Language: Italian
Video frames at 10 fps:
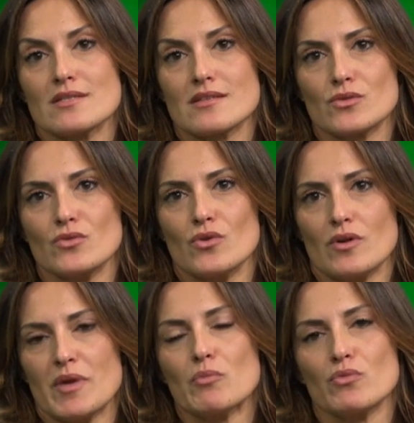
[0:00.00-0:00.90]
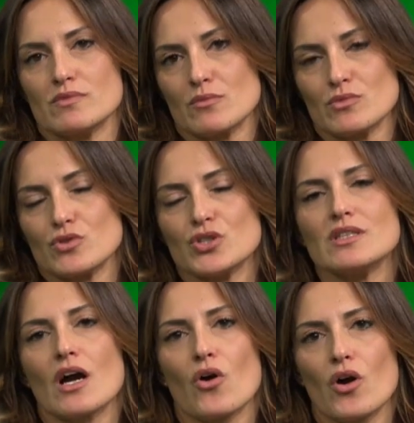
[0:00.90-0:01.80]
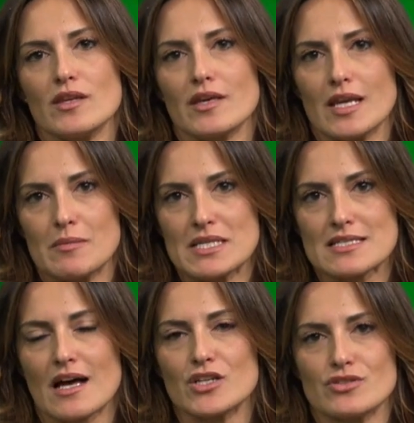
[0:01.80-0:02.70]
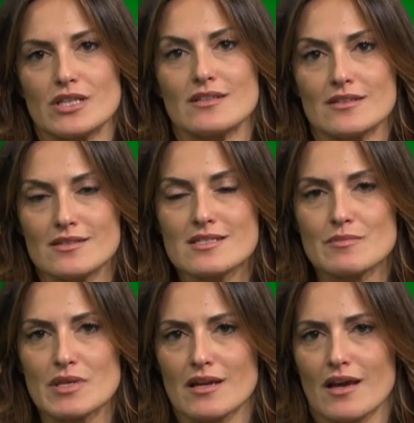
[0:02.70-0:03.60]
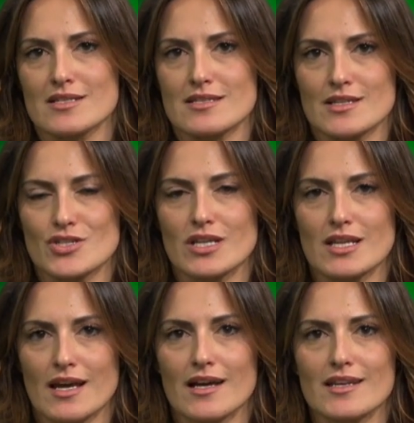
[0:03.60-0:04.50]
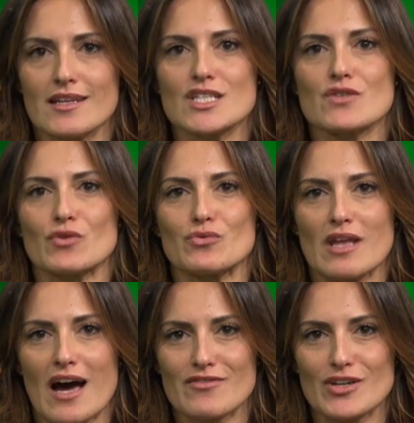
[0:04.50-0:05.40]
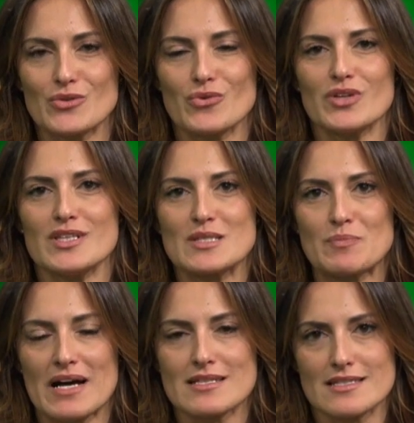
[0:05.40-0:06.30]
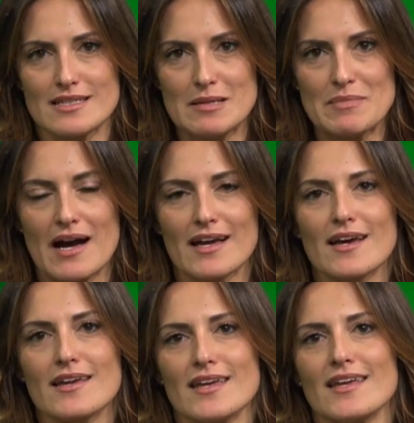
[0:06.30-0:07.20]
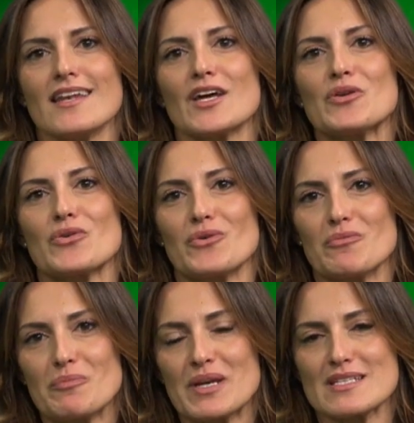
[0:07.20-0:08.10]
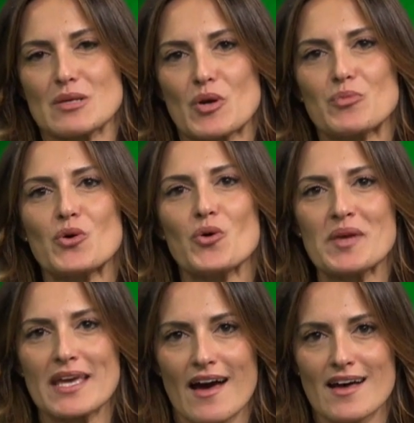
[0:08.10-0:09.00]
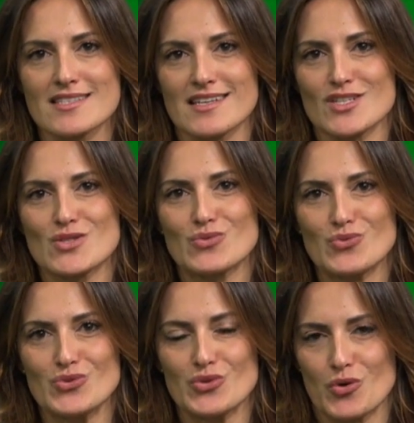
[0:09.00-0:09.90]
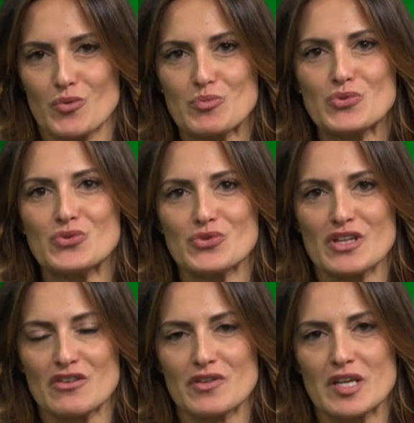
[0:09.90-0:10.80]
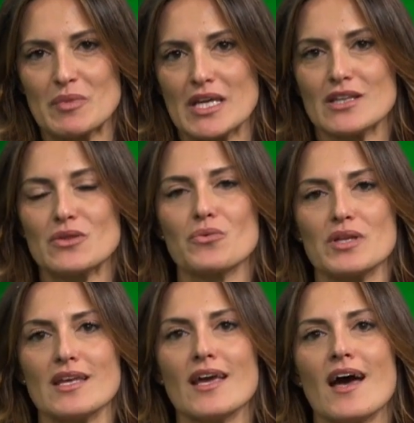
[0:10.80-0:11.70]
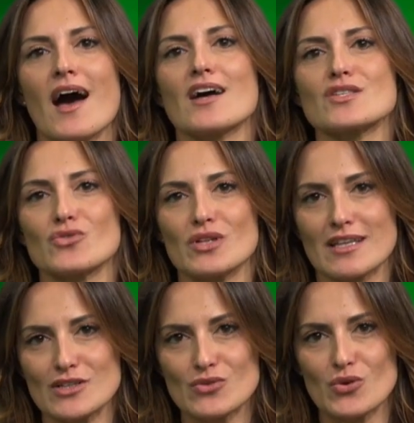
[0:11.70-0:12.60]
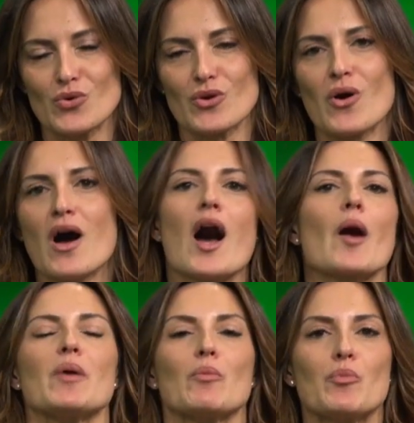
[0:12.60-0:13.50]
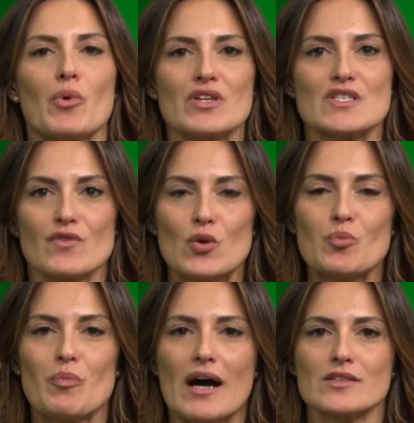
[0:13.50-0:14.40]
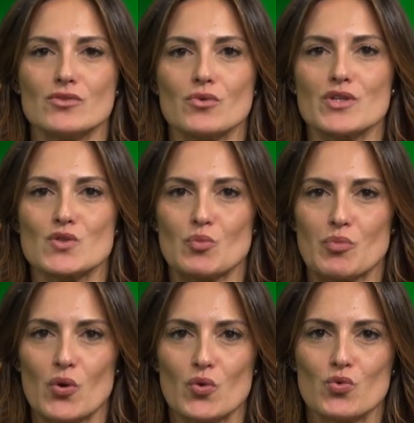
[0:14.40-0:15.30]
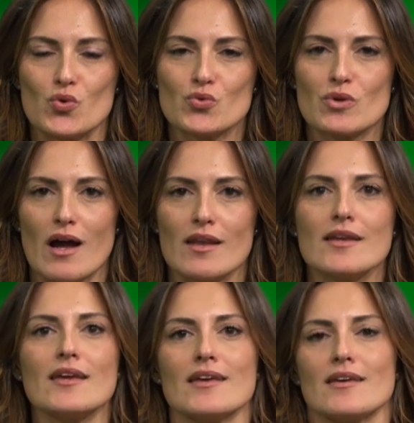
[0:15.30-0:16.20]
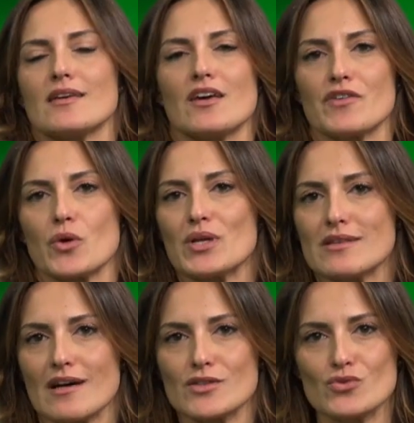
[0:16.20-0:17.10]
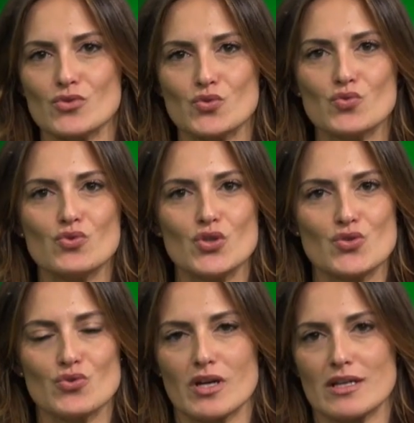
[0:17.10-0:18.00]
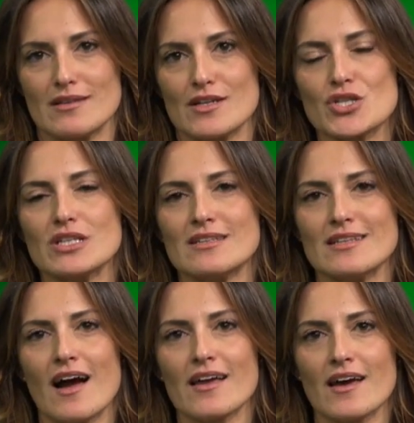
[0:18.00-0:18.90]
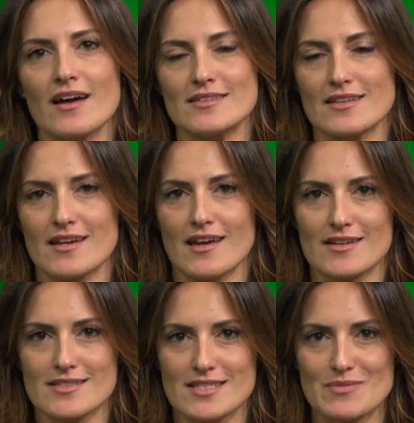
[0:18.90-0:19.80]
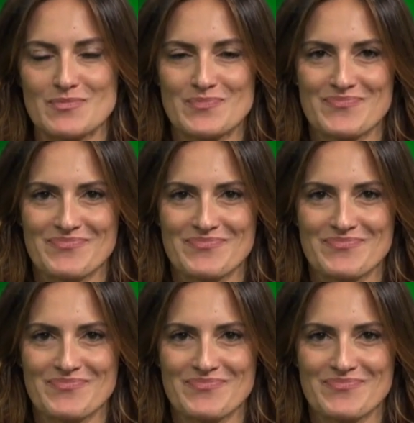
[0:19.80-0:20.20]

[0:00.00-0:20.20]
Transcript: è stato, abbiamo, siamo riusciti a cogliere il messaggio dei tantissimi ragazzi che già negli anni sfruttavano gli spazi del MAGA e, e l'hanno presa proprio come casa, studio e come punto di riferimento. Quindi ascoltando loro abbiamo poi sviluppato questo polo culturale e, eh, che è frequentato tutti i giorni da centinaia di ragazzi.